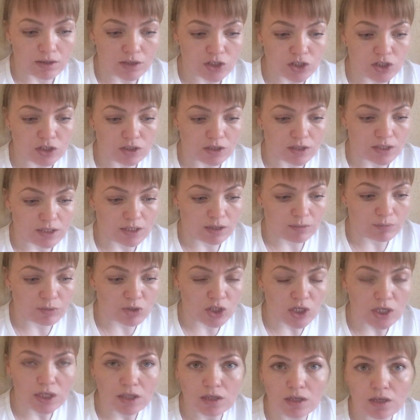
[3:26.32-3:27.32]
личные
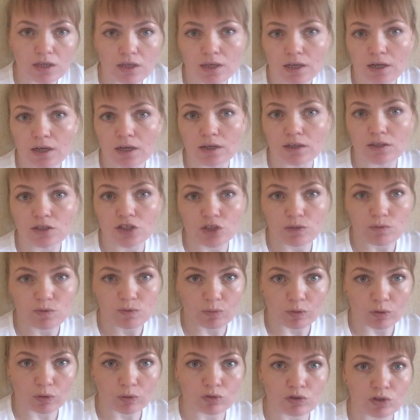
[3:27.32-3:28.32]
сообщения, я чем
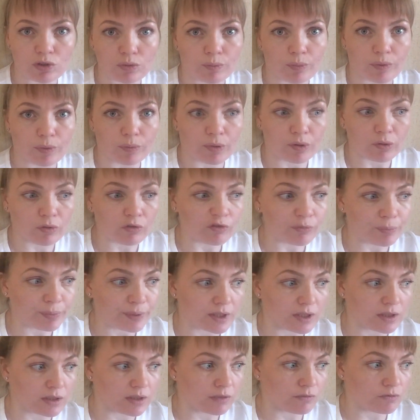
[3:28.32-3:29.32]
смогу, тем помогу, в
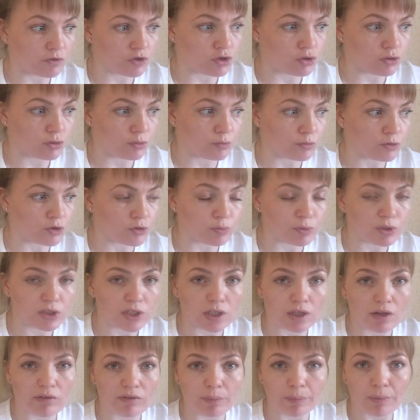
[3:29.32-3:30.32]
плане того, что, может быть,
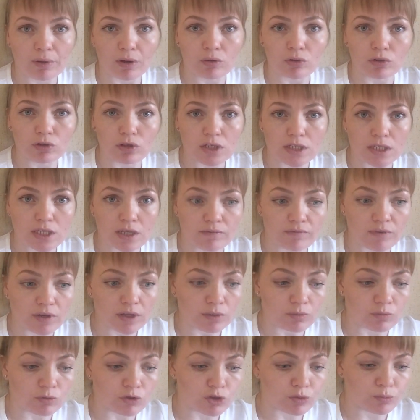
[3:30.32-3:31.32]
я дам вам какой-то
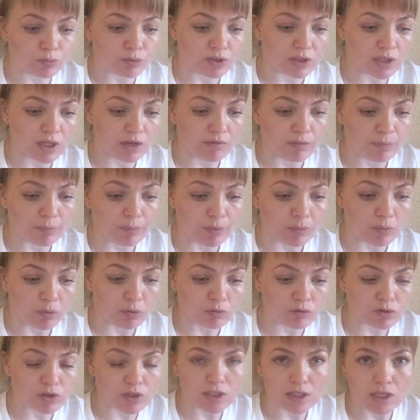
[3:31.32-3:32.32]
совет, может быть, я вам
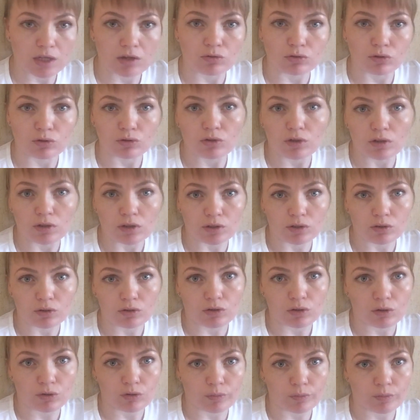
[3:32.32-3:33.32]
помогу составить тот или
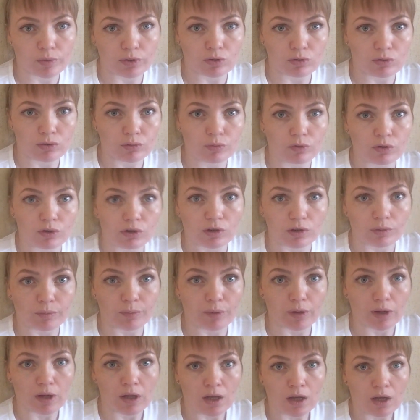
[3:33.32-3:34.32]
иной документ. Думаю, как
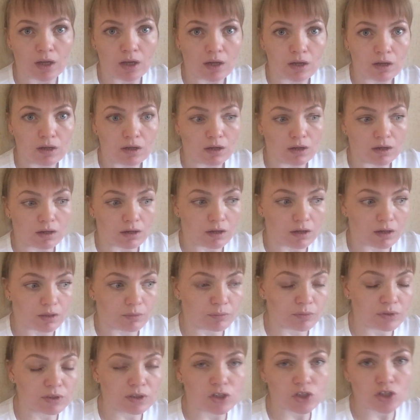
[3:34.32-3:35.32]
бы э,
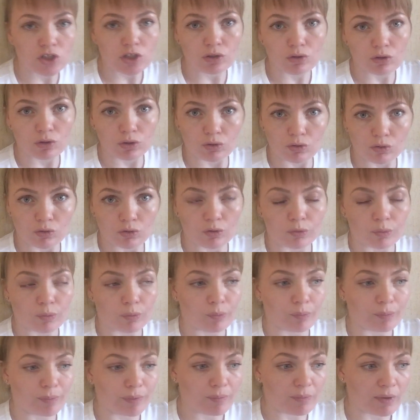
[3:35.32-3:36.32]
мы должны друг другу
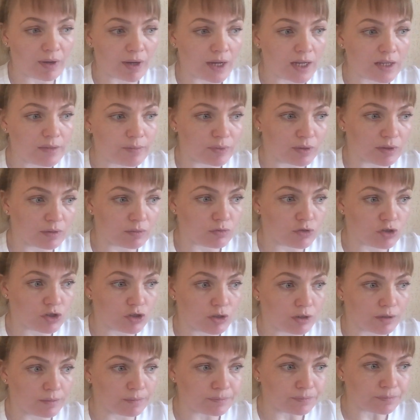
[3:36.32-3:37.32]
помогать, потому
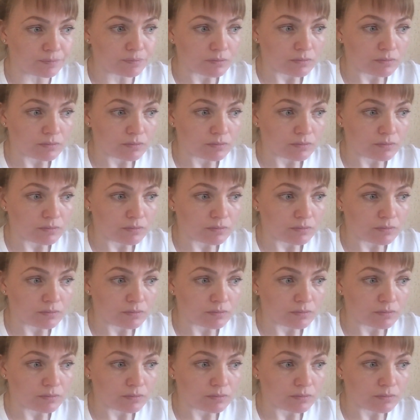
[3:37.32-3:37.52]
что